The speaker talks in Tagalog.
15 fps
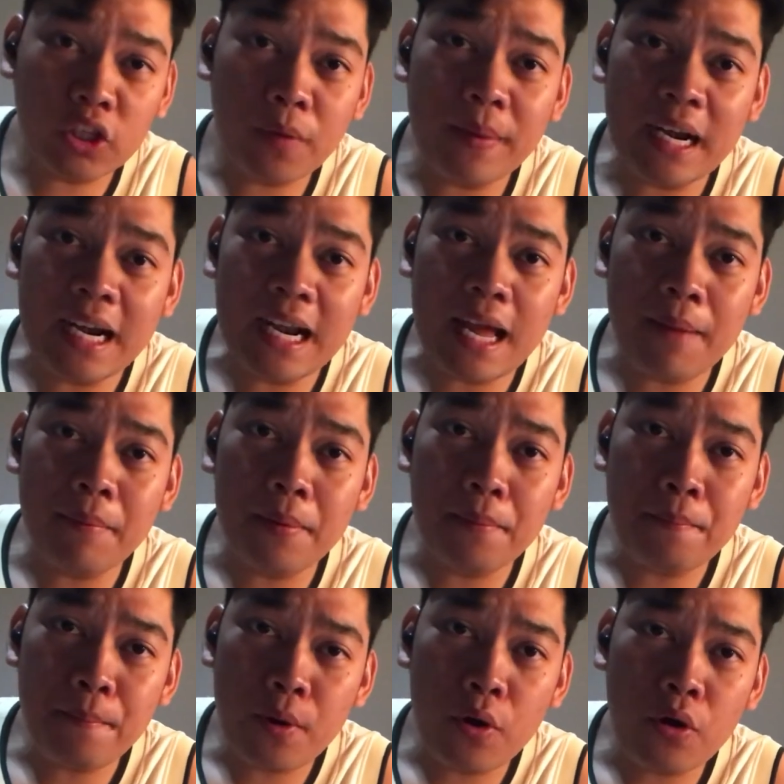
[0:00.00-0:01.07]
malalaman
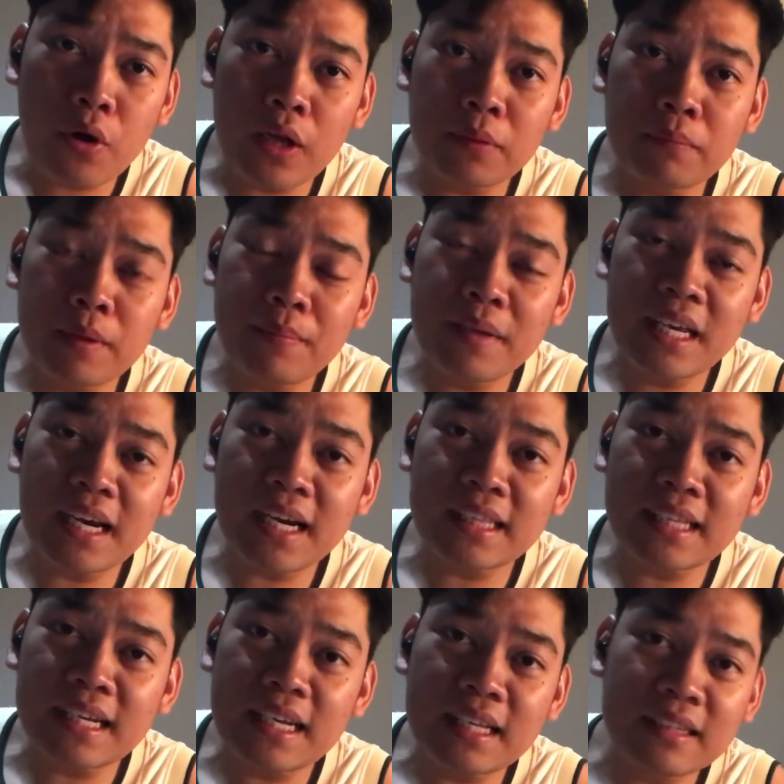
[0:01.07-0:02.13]
mo at bibigyan
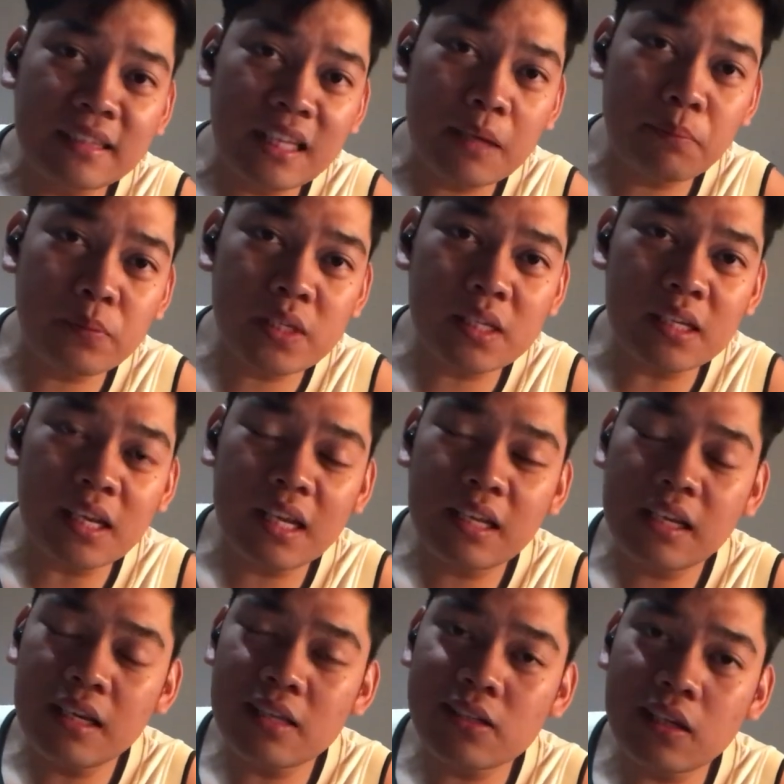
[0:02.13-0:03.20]
kita ng tips
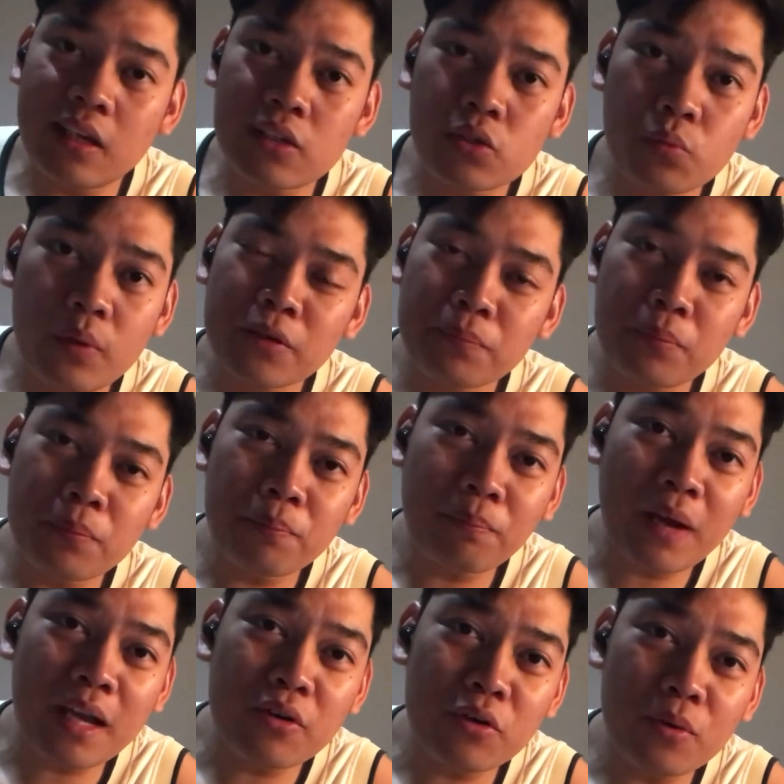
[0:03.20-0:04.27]
and easiest way kung
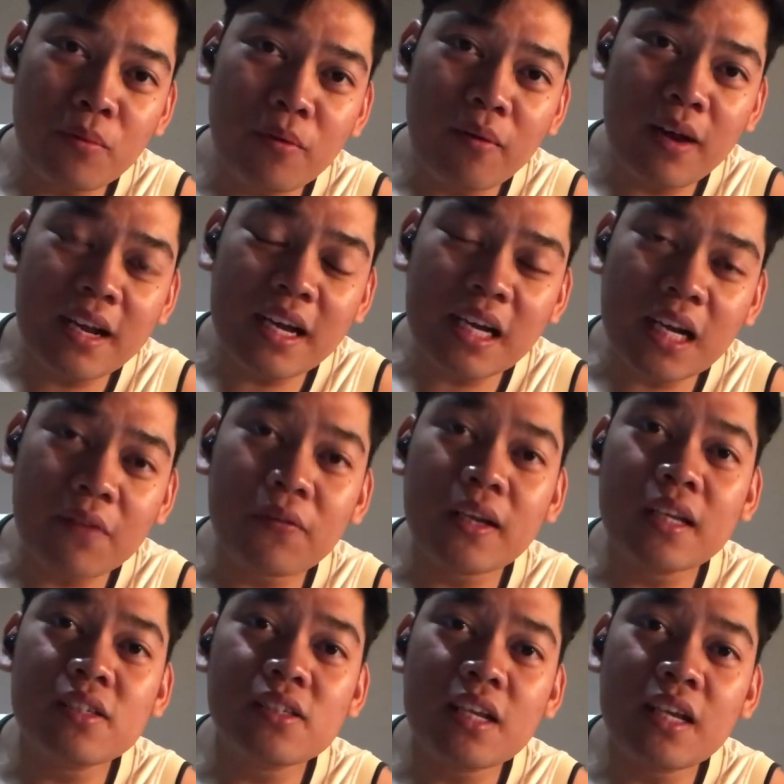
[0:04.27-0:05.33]
paano gumawa ng
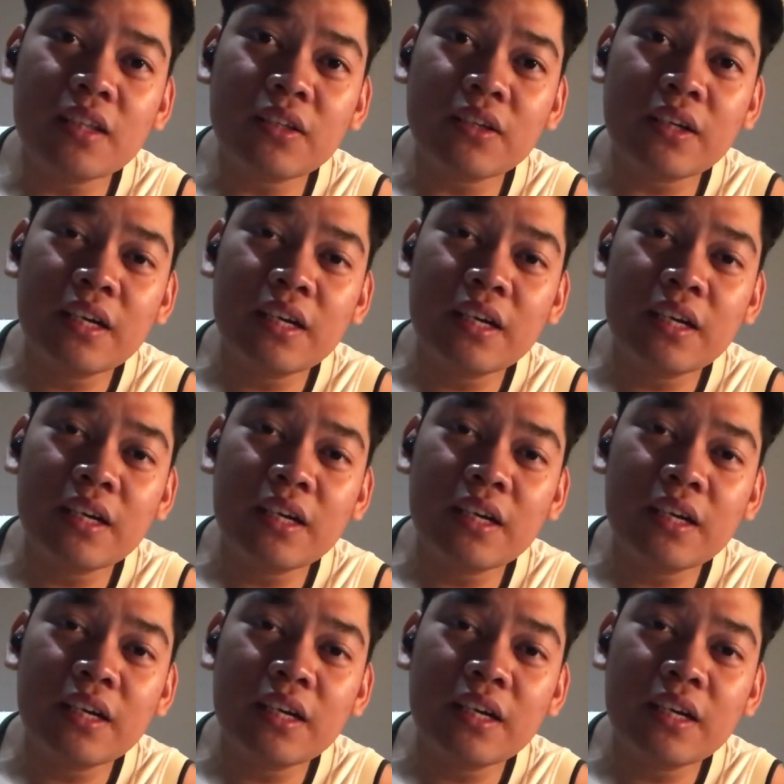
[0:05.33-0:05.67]
reference letter.